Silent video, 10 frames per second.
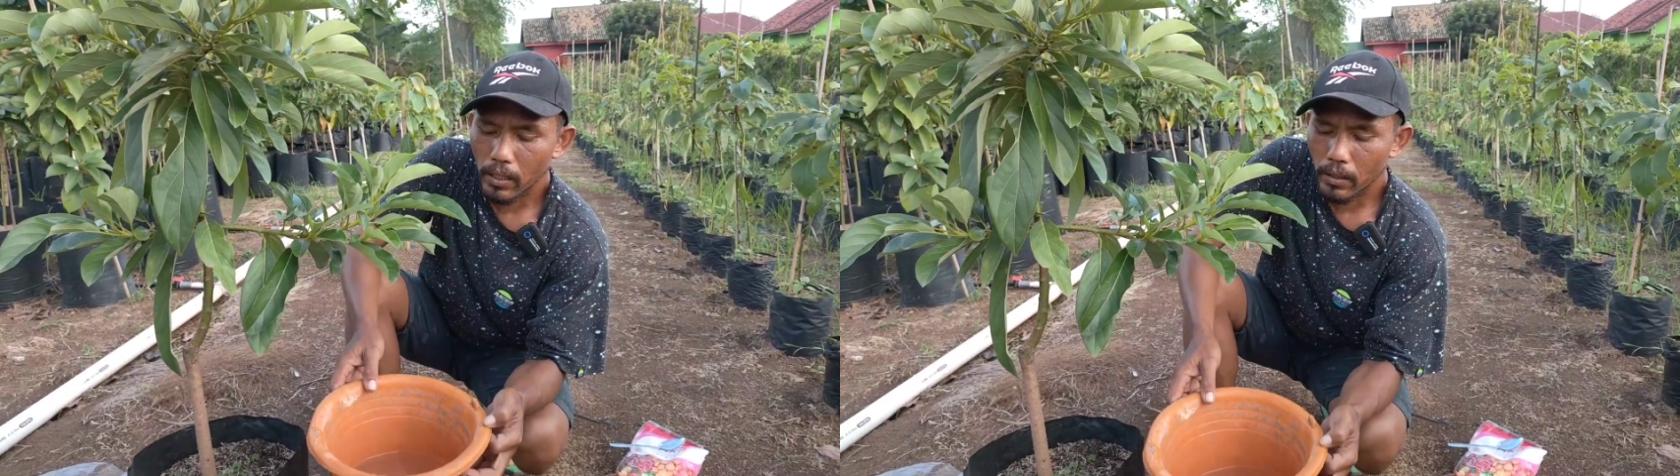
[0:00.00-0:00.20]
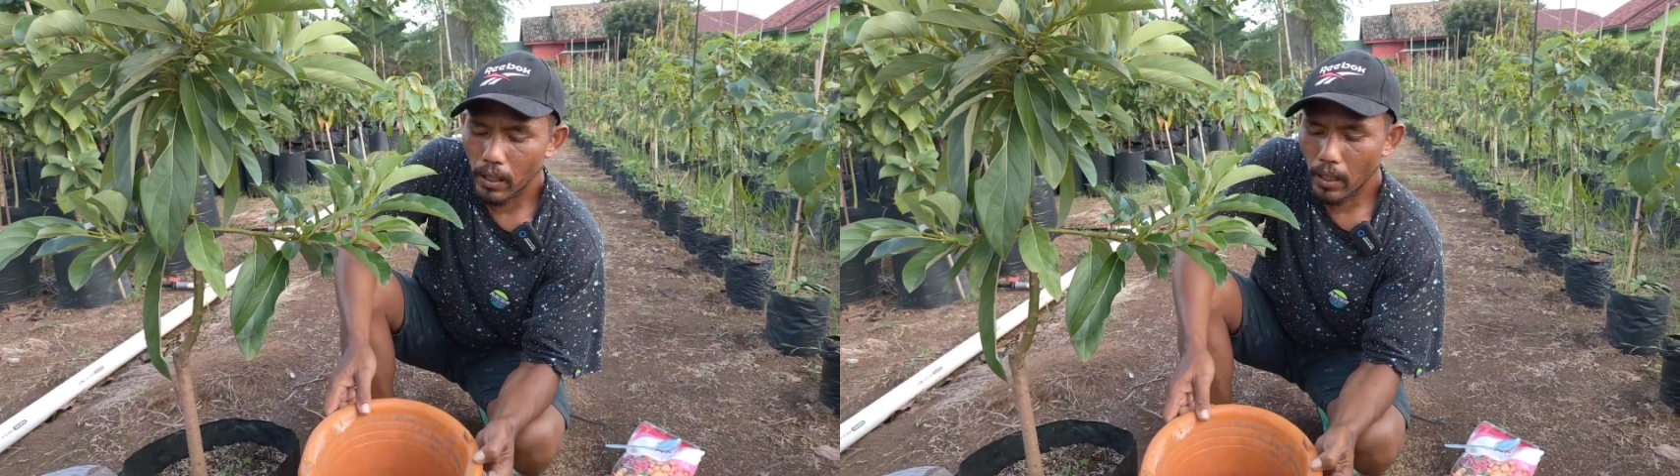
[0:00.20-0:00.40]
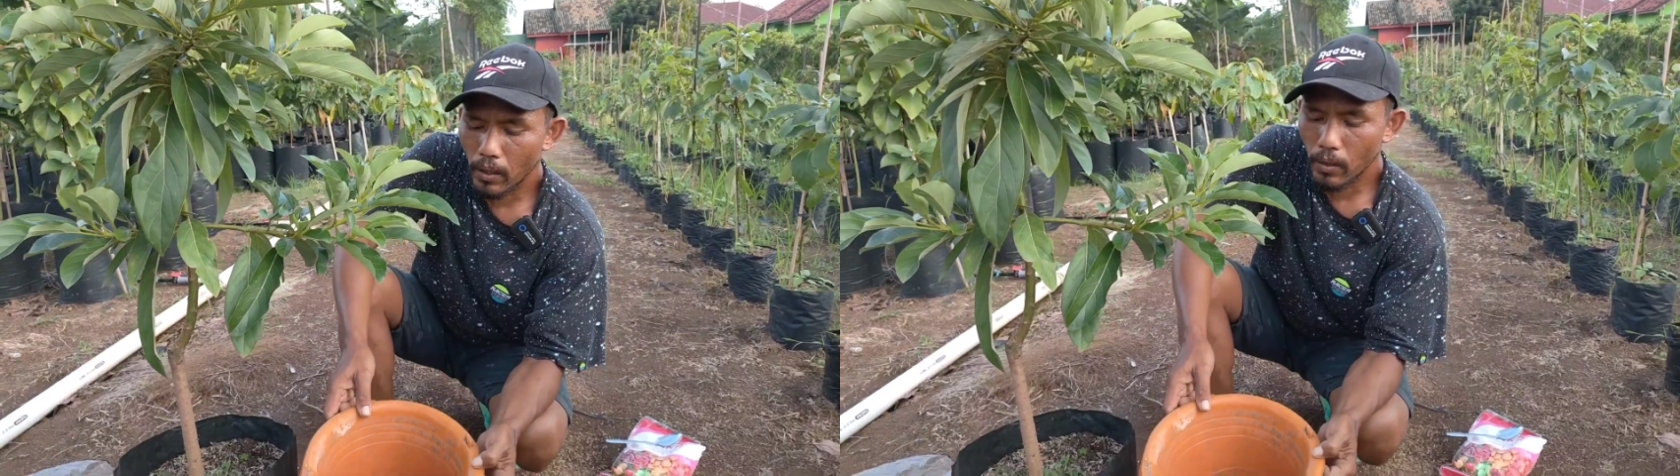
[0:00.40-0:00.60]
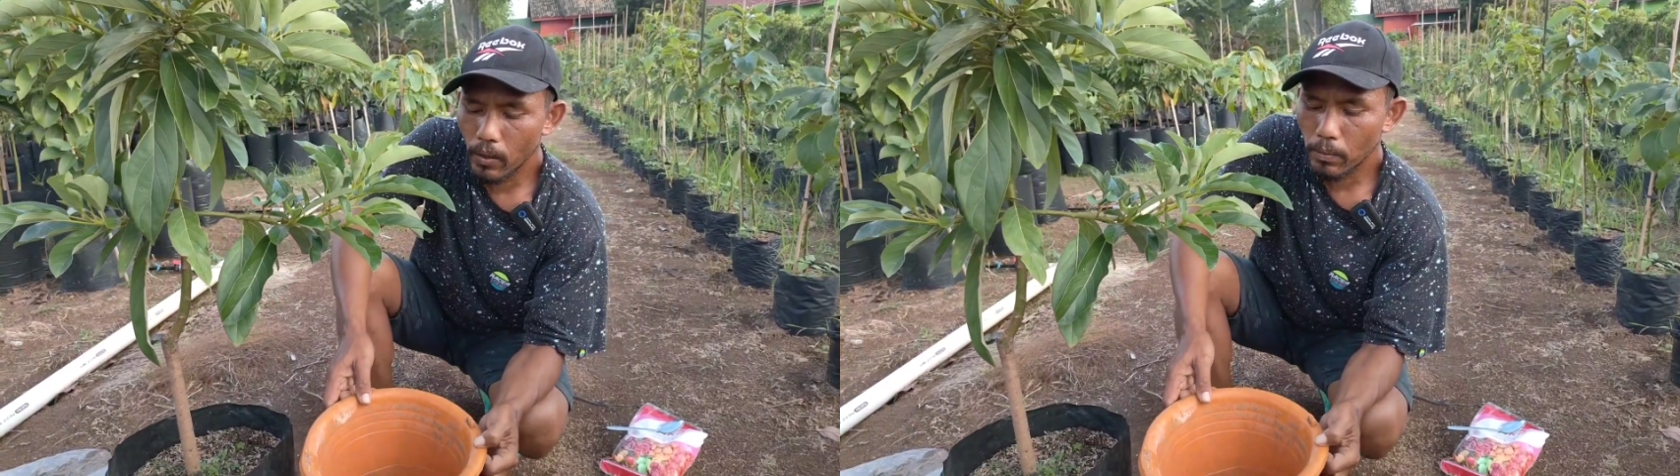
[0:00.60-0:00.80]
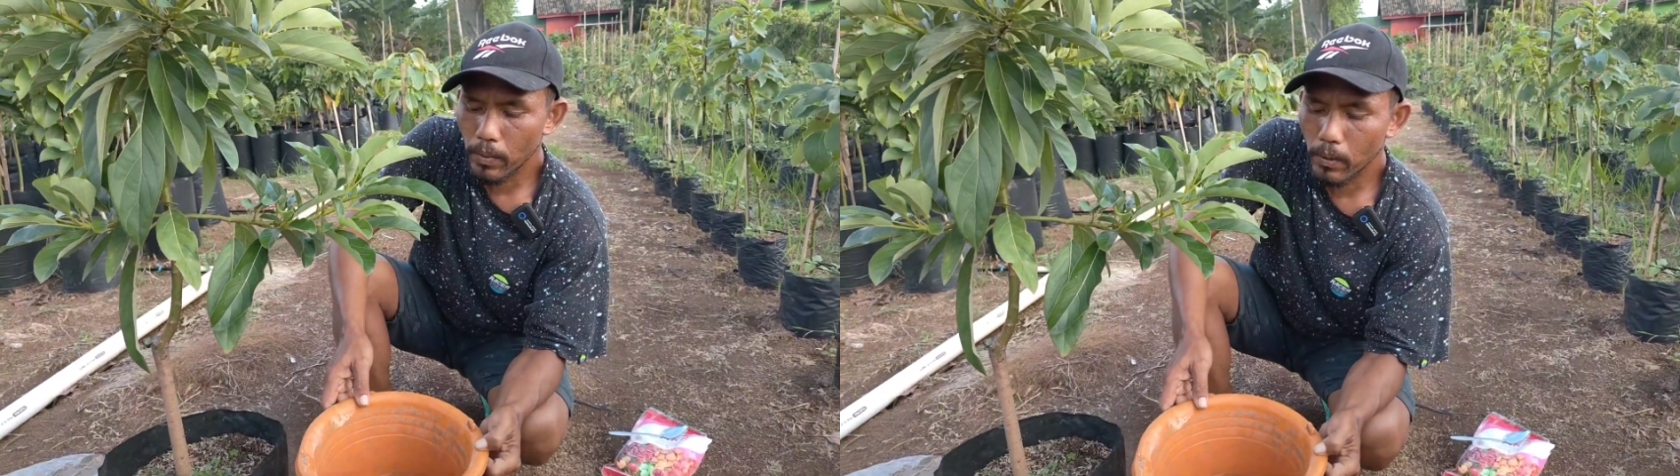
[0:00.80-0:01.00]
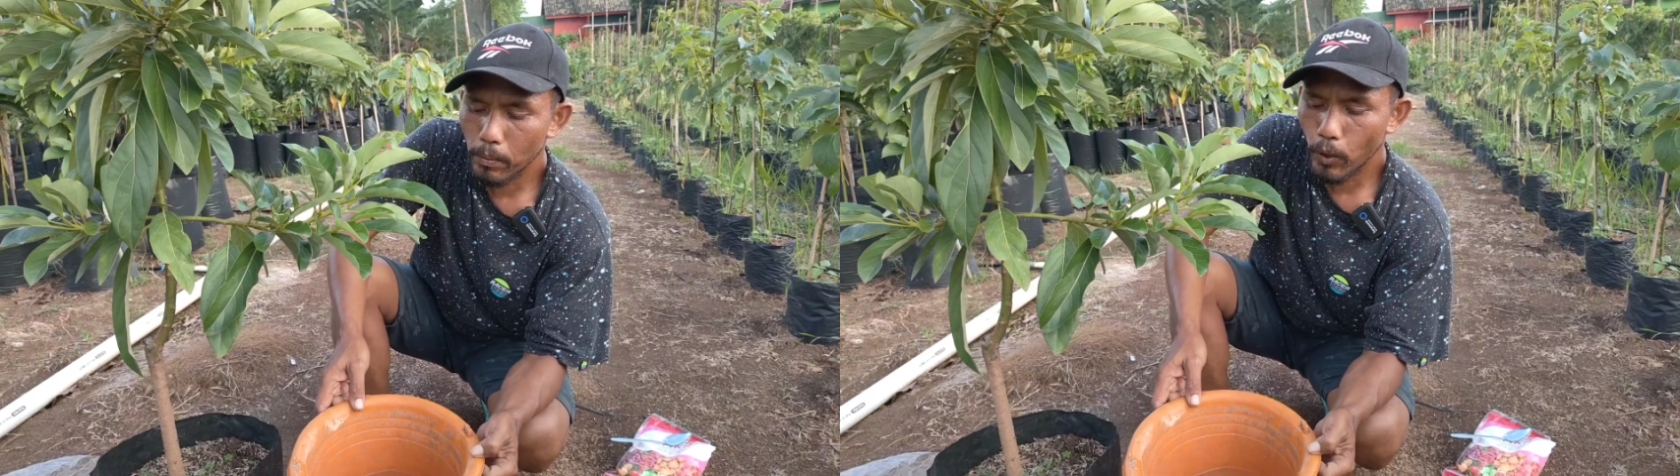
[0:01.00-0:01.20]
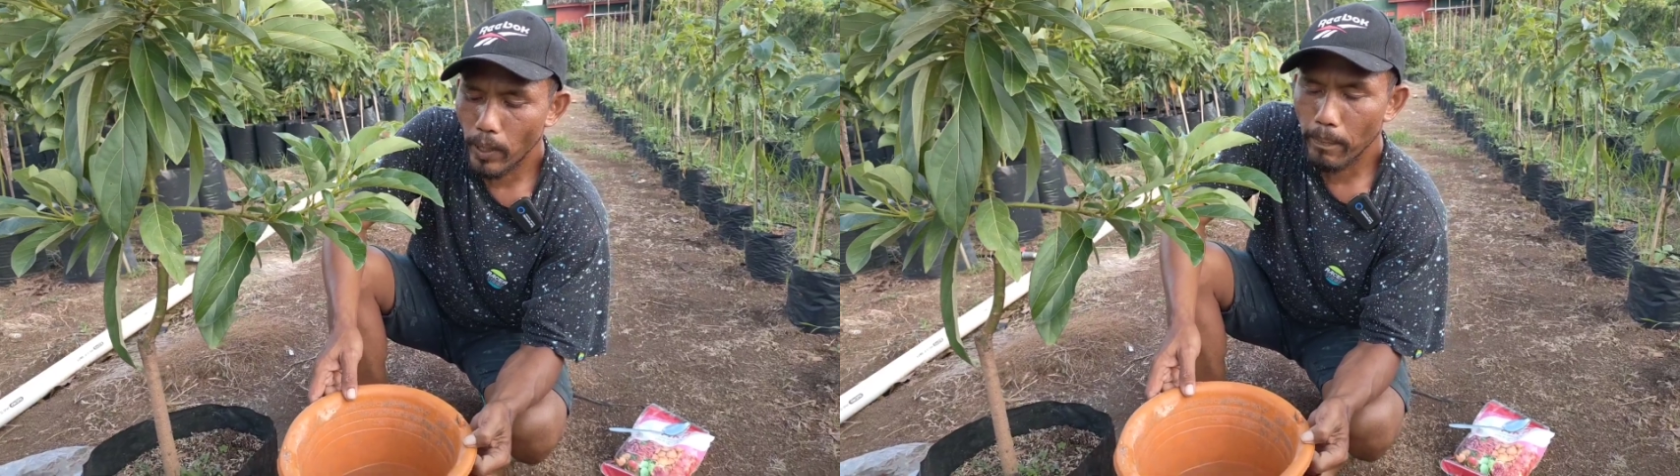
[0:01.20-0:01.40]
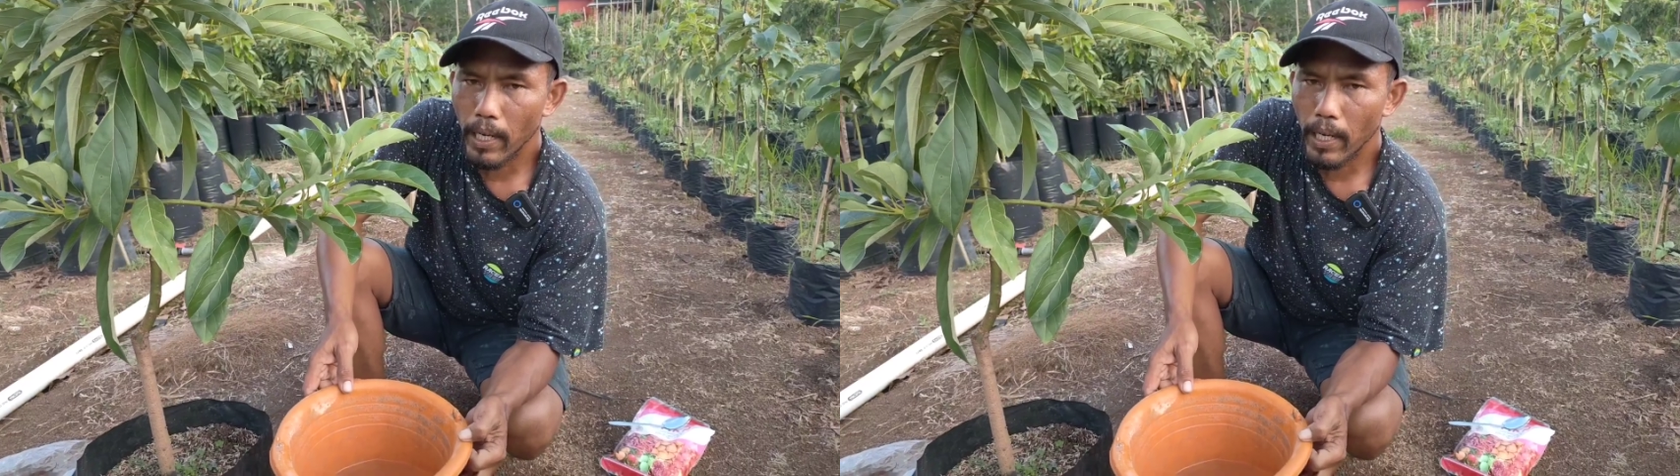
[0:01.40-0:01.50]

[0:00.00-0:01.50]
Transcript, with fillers: Ya saudaraku, pupuk